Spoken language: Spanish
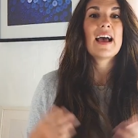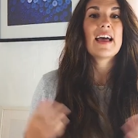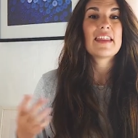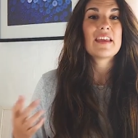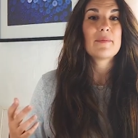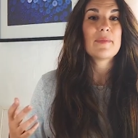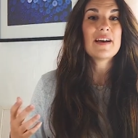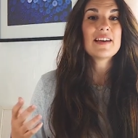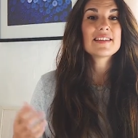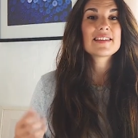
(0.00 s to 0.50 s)

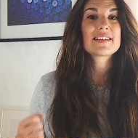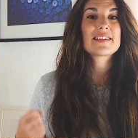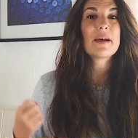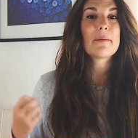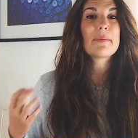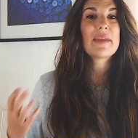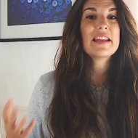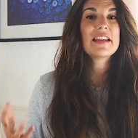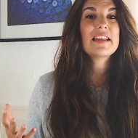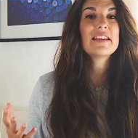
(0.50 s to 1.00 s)
Además,
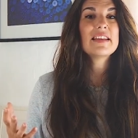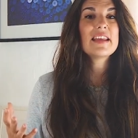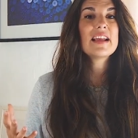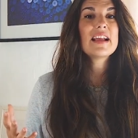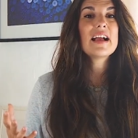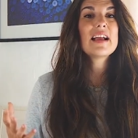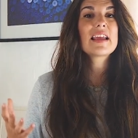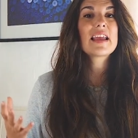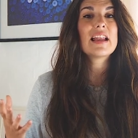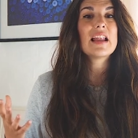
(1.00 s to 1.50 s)
también
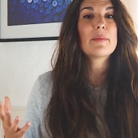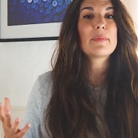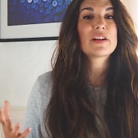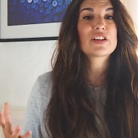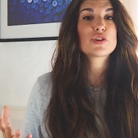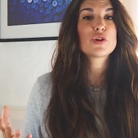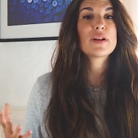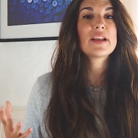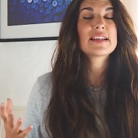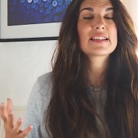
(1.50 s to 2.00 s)
indica que la
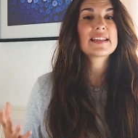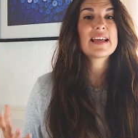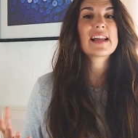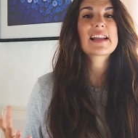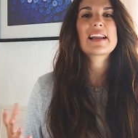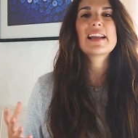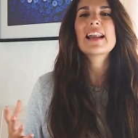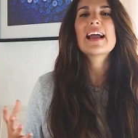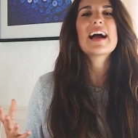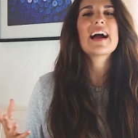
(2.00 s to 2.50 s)
persona está
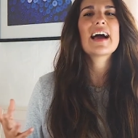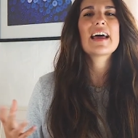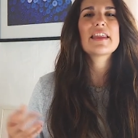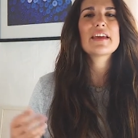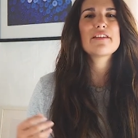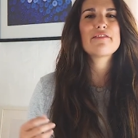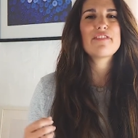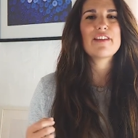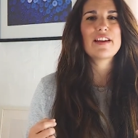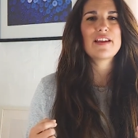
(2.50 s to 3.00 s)

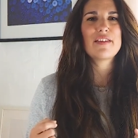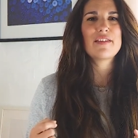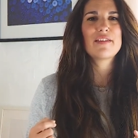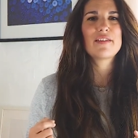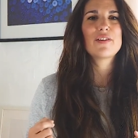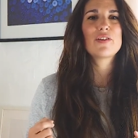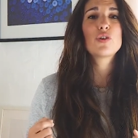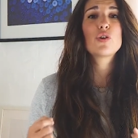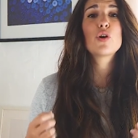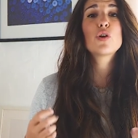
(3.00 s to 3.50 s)
relajada y feliz,
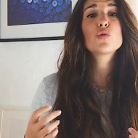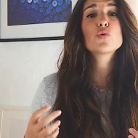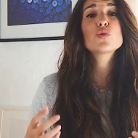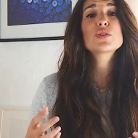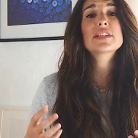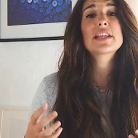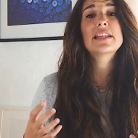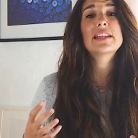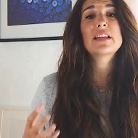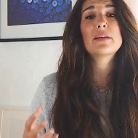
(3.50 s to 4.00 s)
con
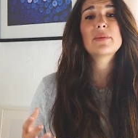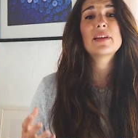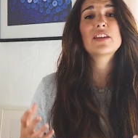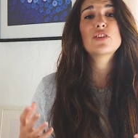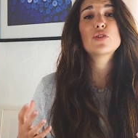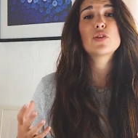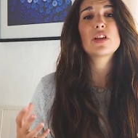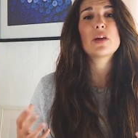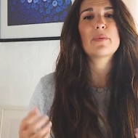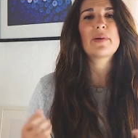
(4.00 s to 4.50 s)
un
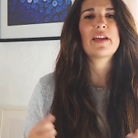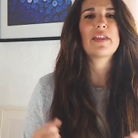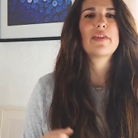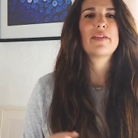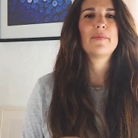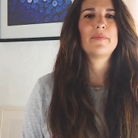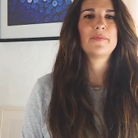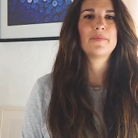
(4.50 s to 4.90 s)
sentimiento de paz.